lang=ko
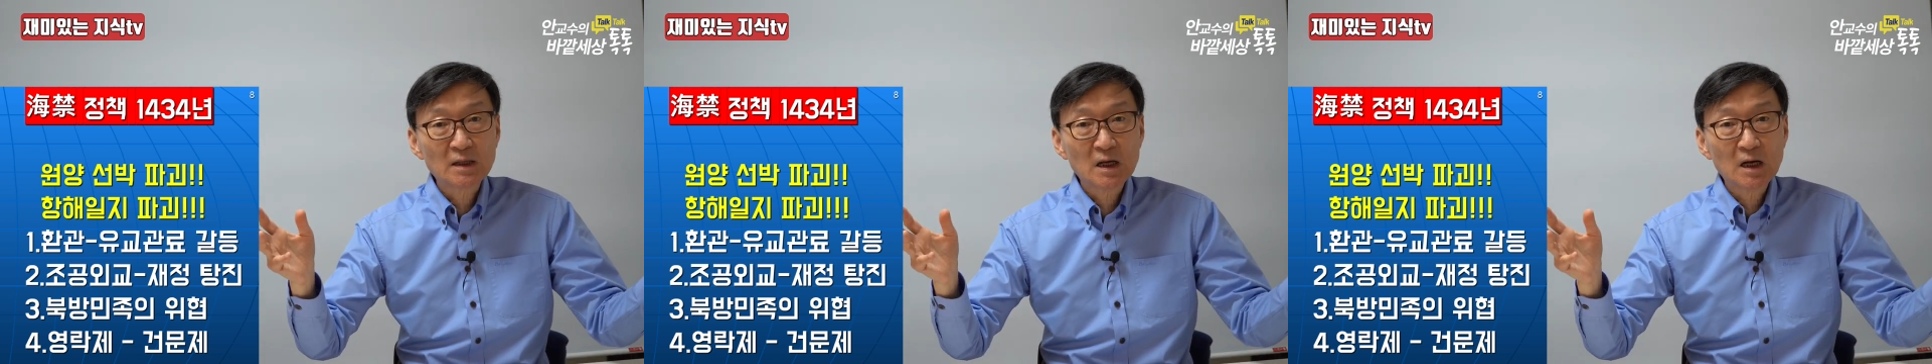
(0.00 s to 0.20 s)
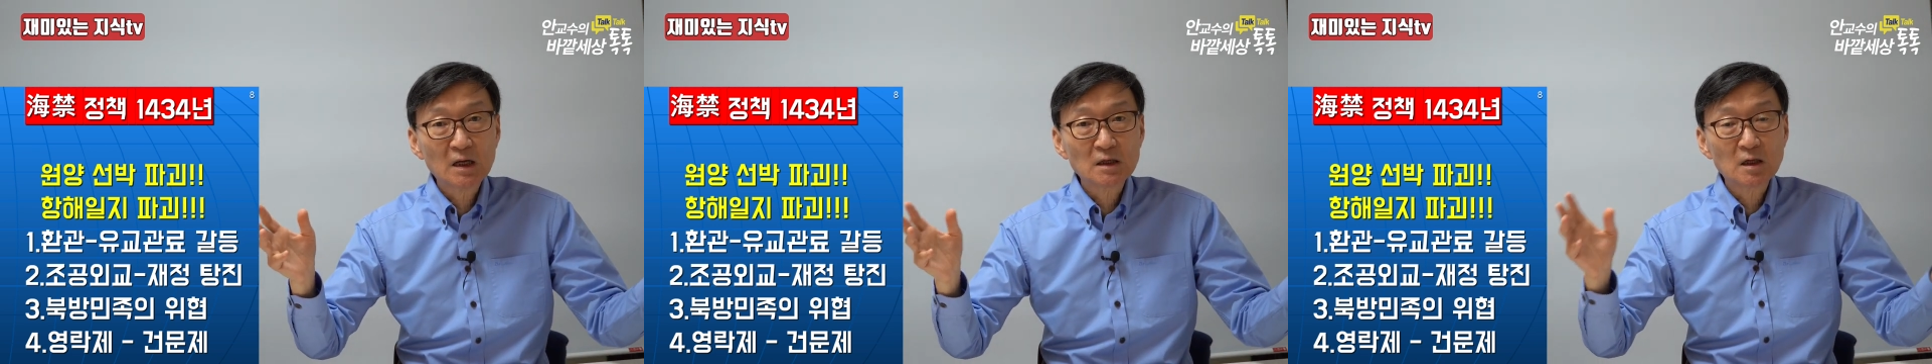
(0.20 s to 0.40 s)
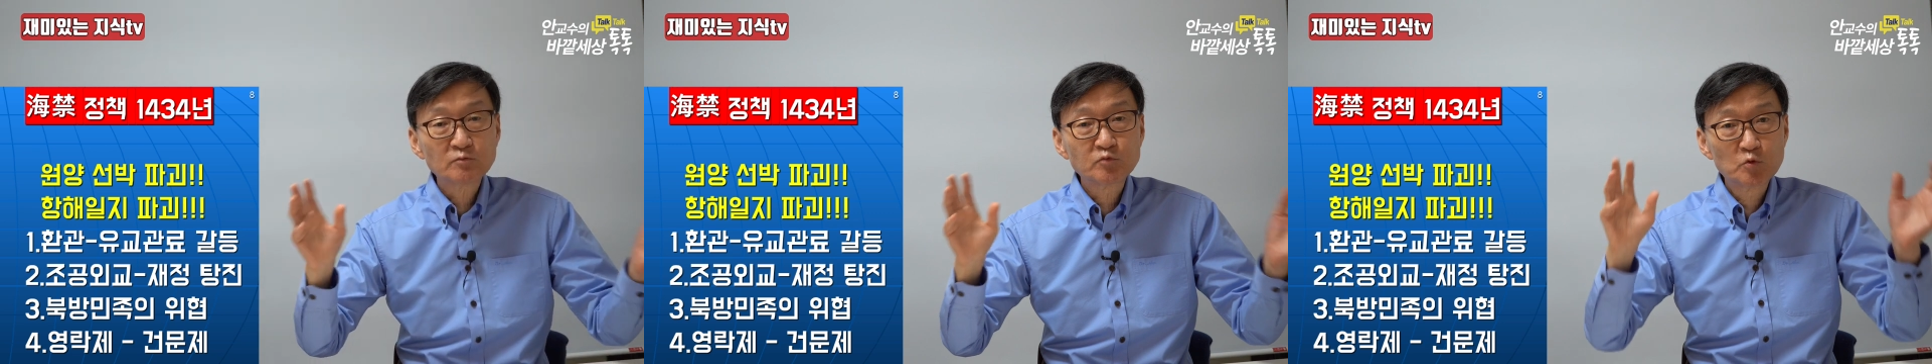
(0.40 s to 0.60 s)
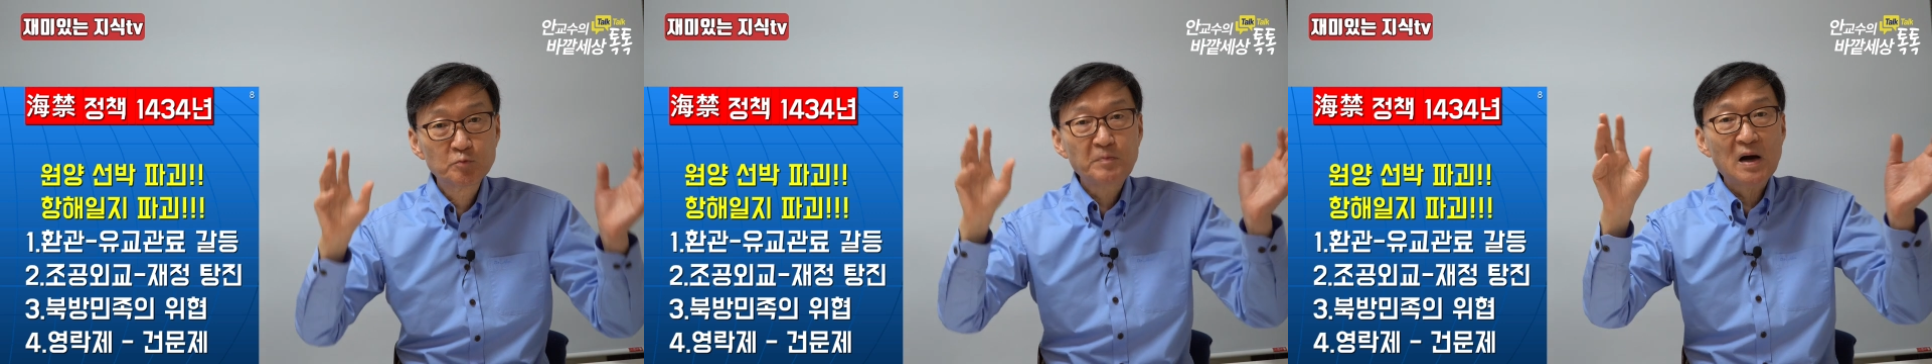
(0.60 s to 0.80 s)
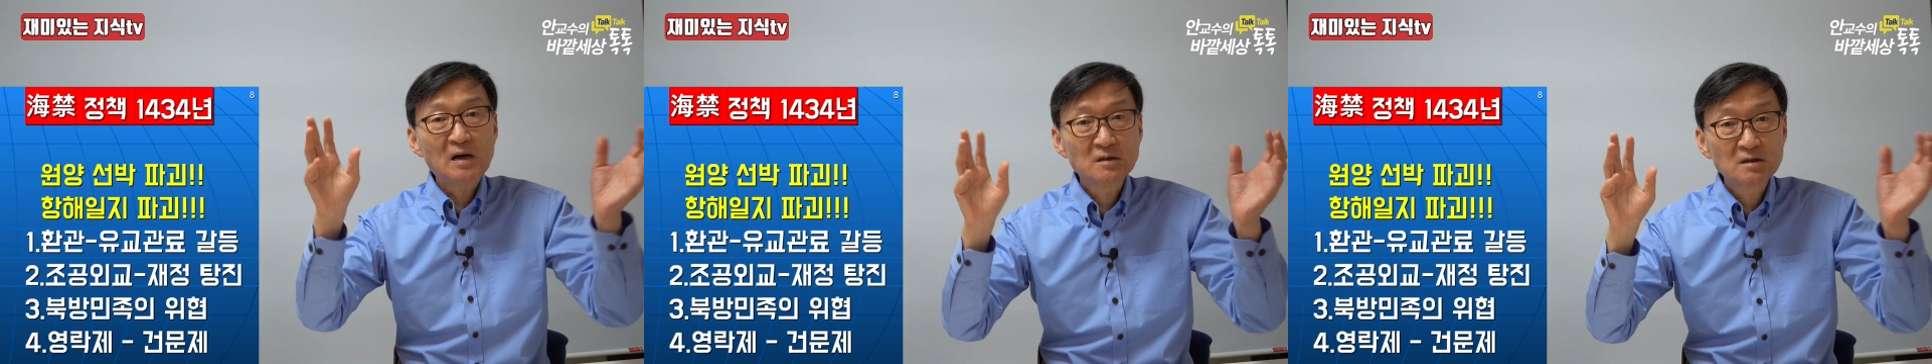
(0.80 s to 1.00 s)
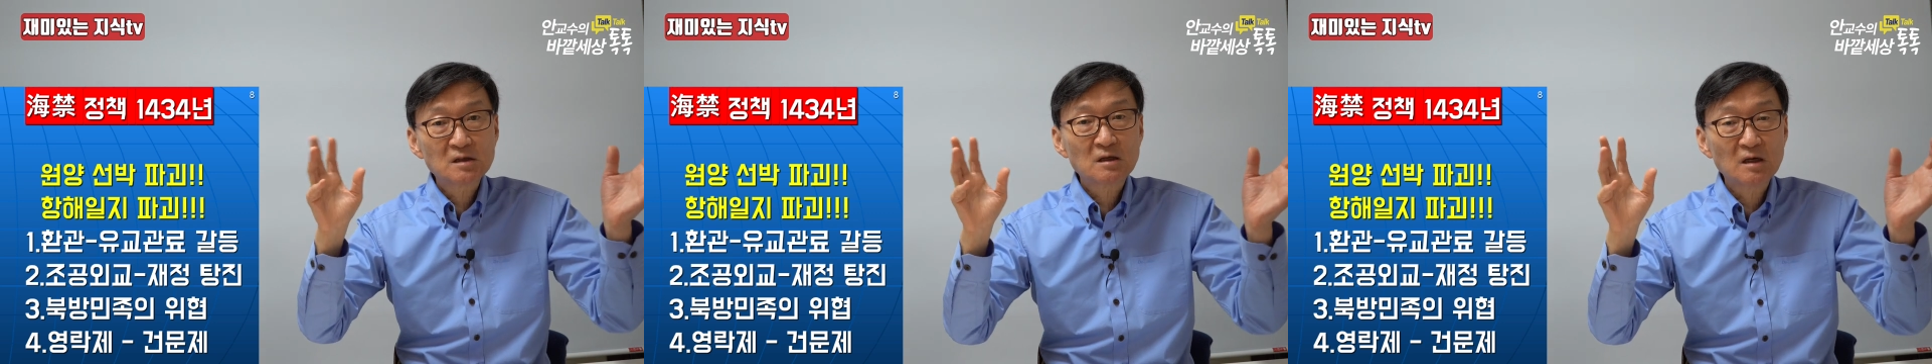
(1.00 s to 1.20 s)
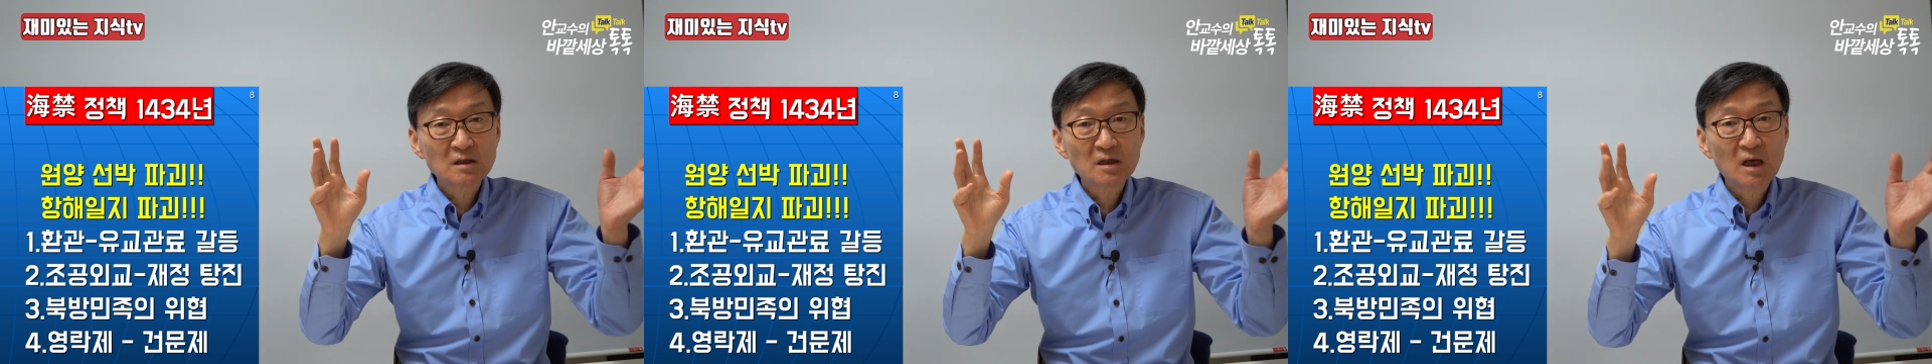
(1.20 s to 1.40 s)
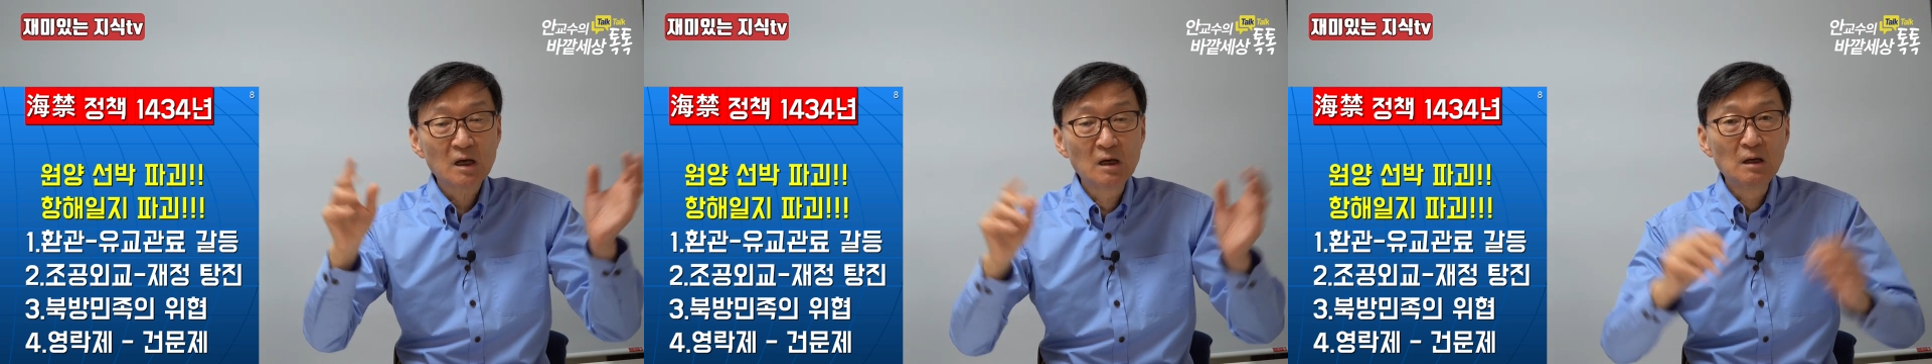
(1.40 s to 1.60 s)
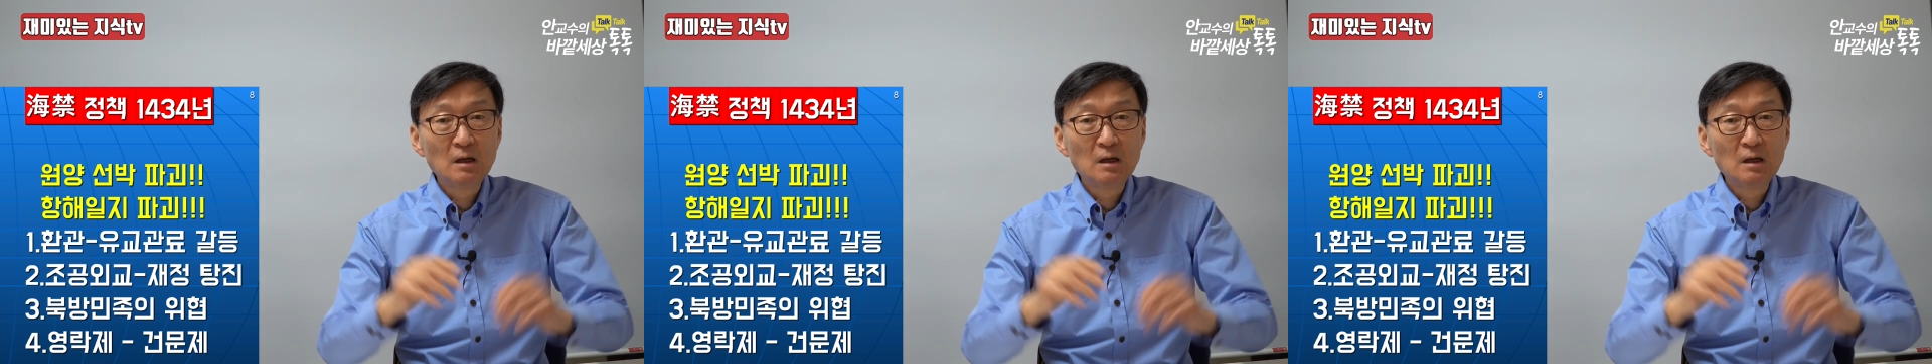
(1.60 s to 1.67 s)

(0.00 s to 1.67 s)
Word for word: 때가 아니야. 북방을 지켜야 돼.